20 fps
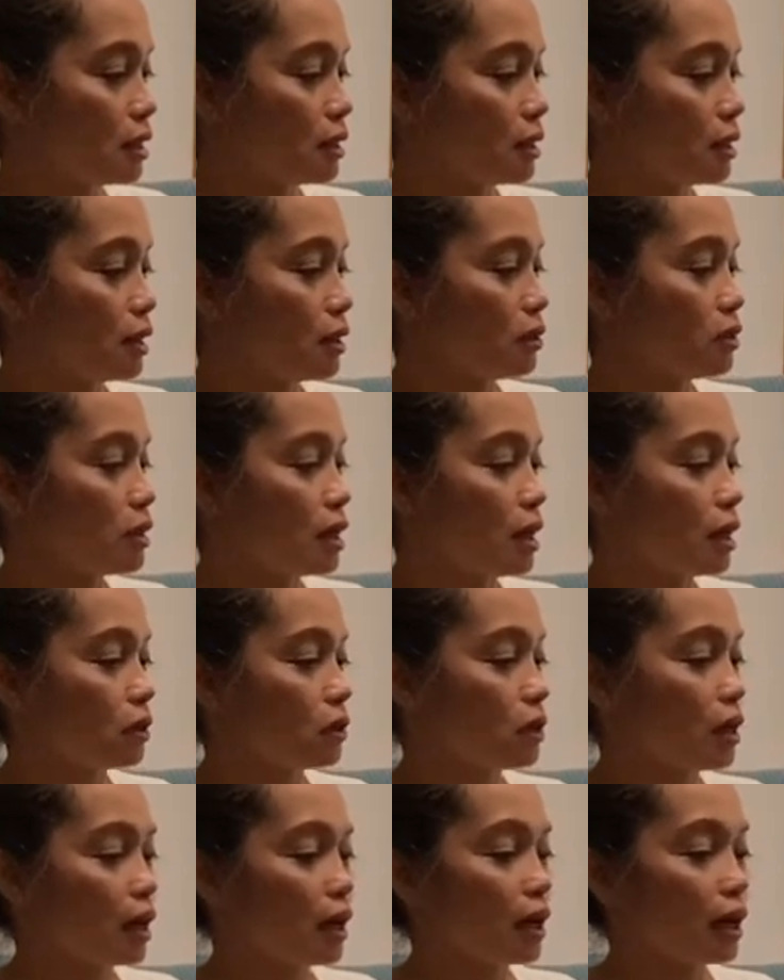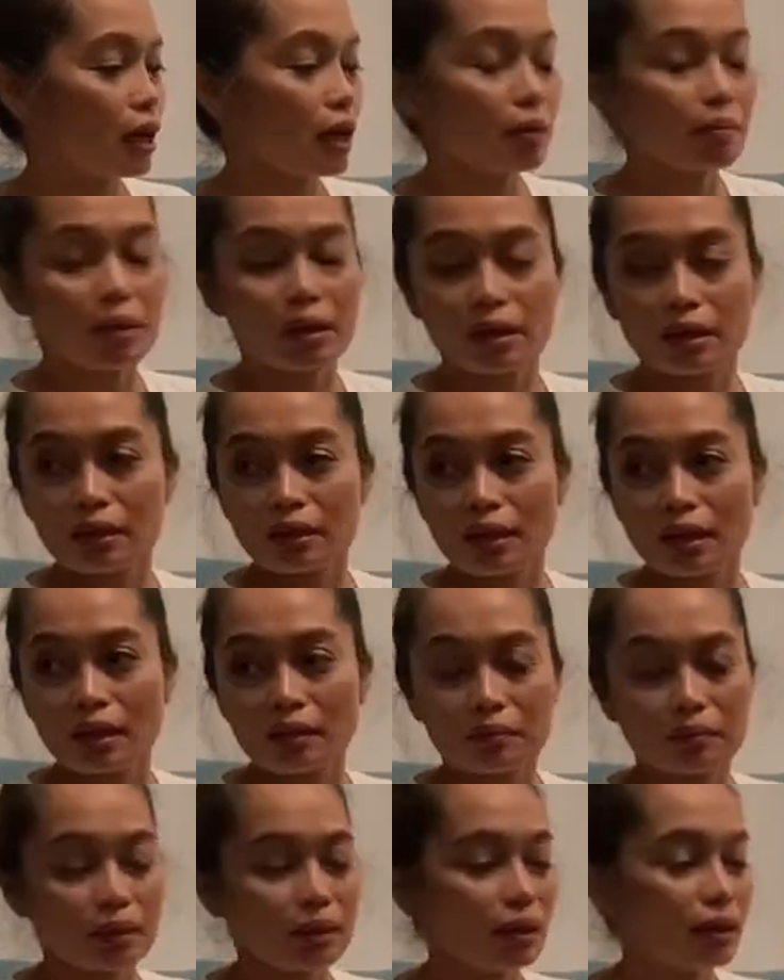ang ano niya? Ito lang ang camera niya.
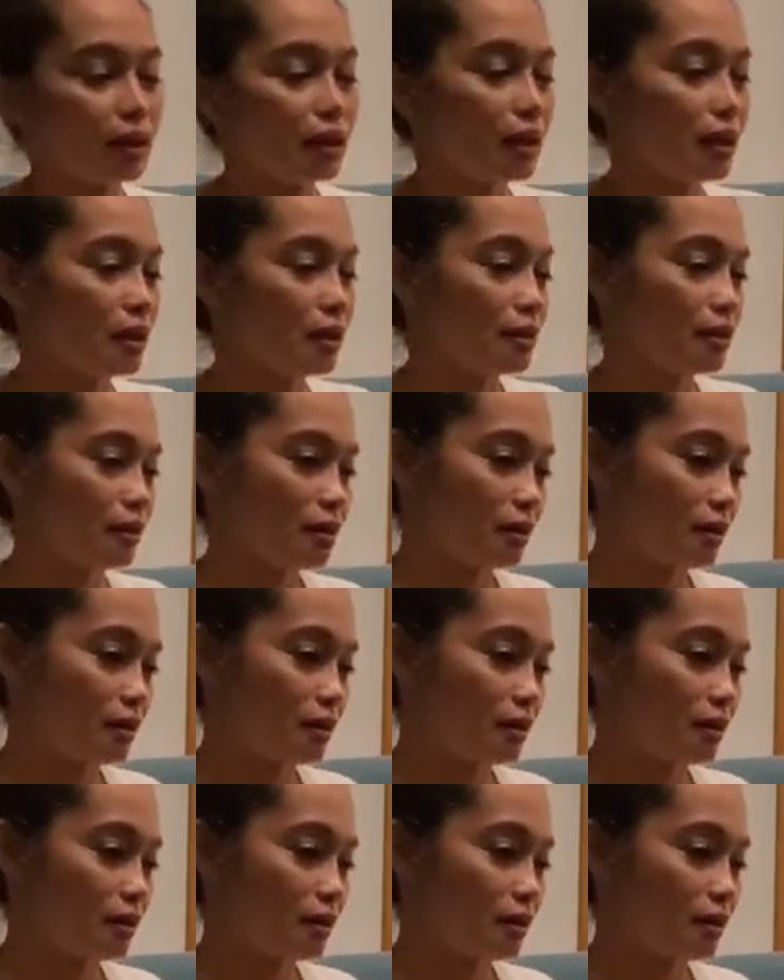Maliit.